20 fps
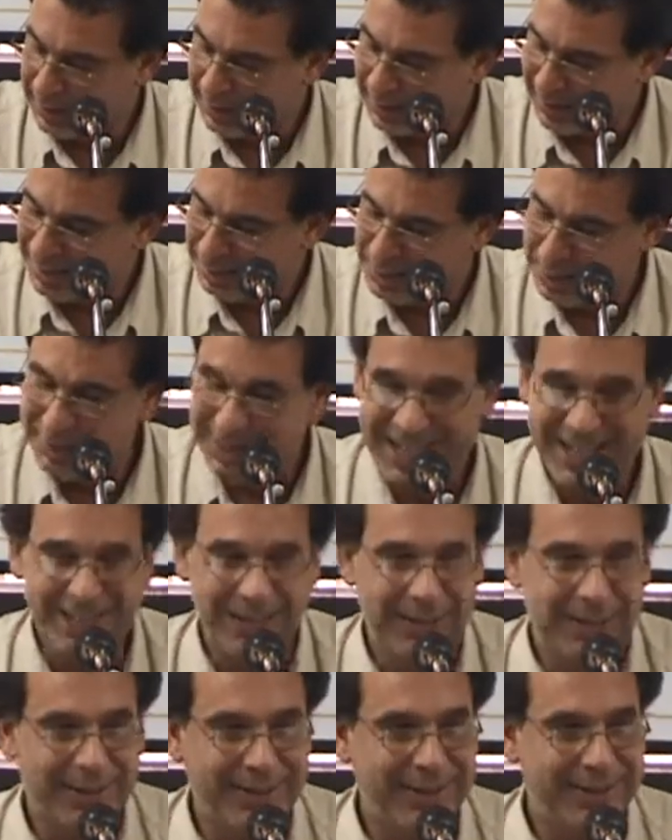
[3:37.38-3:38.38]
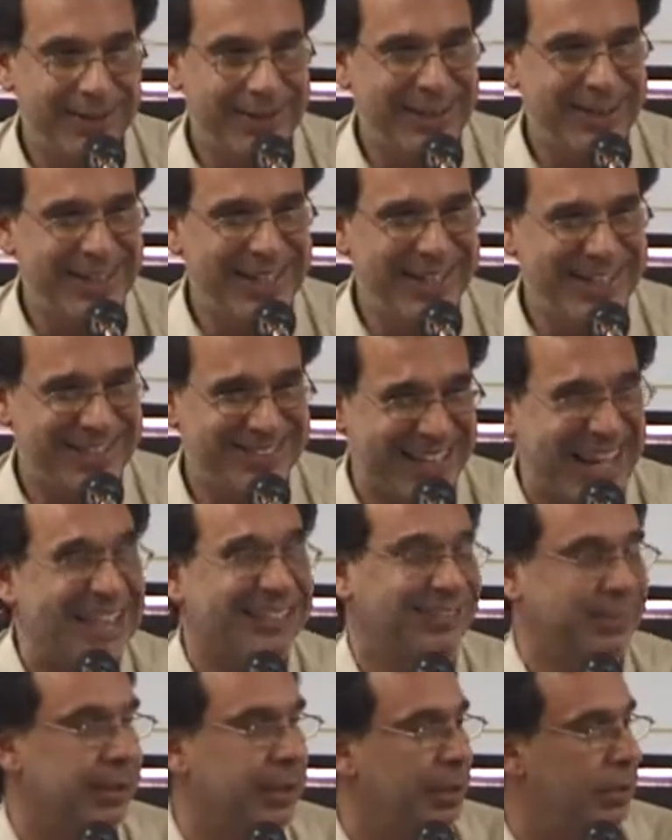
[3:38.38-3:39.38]
la primera es quiénes
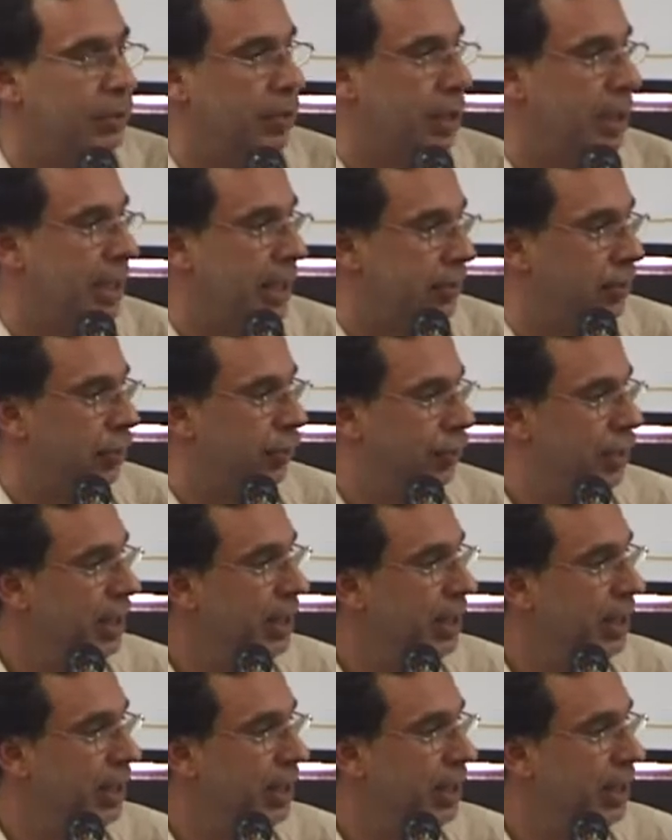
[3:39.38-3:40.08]
hacen estos relatos,